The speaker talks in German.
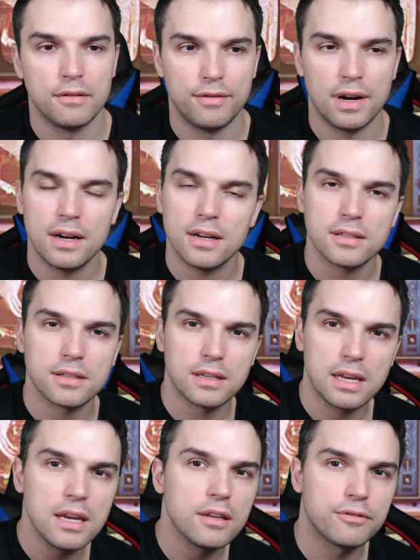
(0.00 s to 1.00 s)
Was
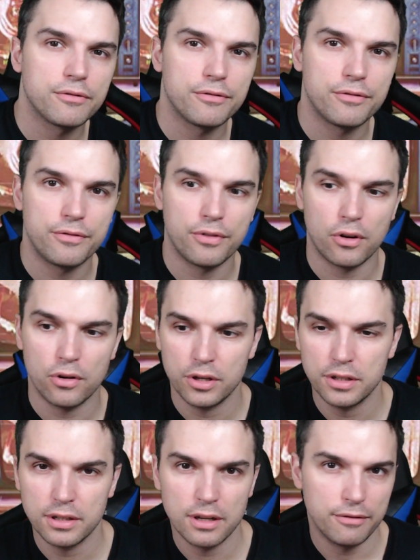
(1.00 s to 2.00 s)
geht,
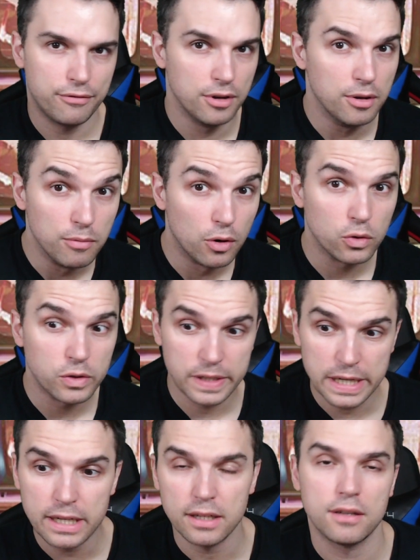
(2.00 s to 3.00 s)
Freunde der Filme und
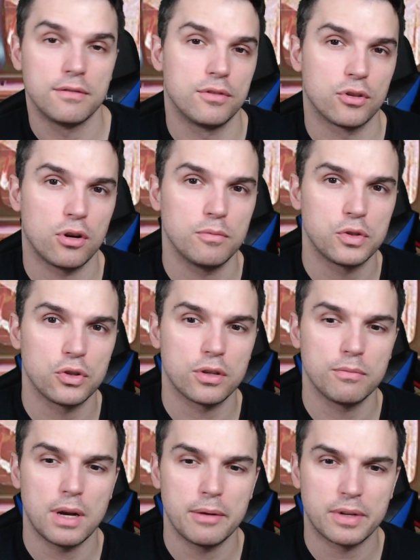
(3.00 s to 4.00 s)
Serien? Willkommen zurück
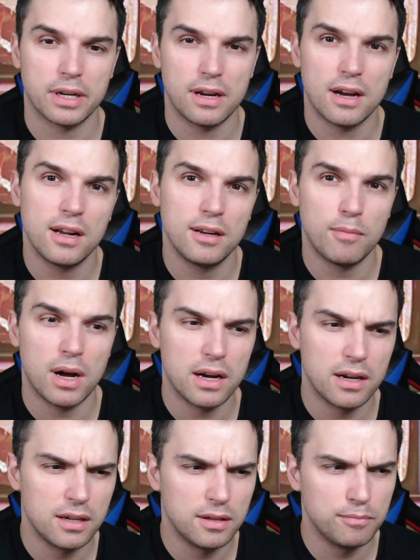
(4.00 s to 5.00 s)
in meinem Kanal
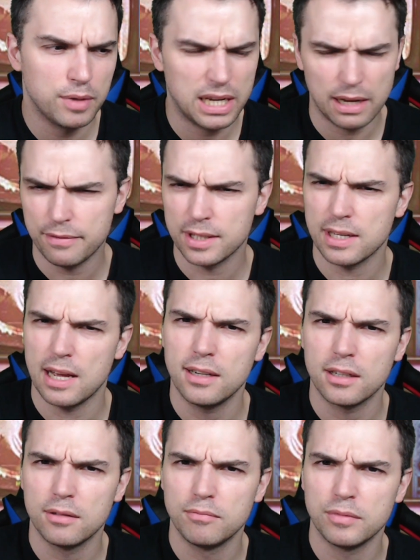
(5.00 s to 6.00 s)
mal mit etwas
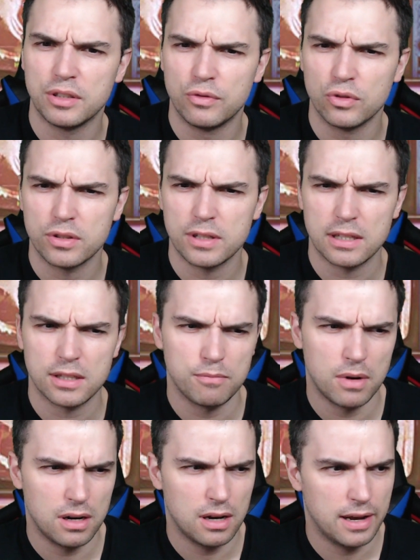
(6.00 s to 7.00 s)
anderem. Ich würde es jetzt
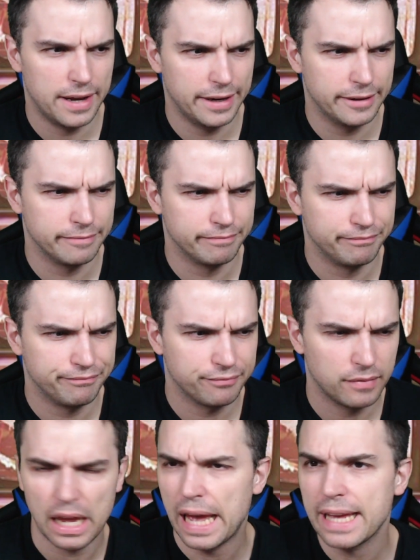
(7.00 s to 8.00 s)
mal ein
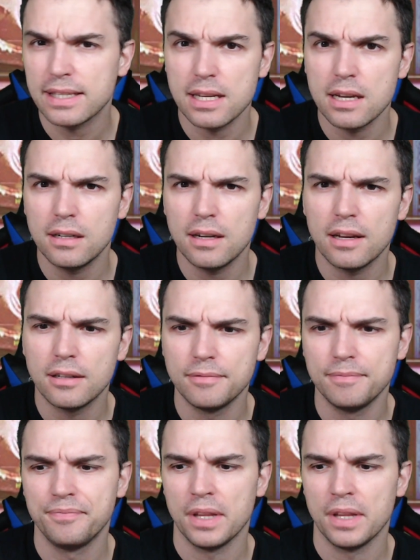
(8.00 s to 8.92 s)
Essay nennen.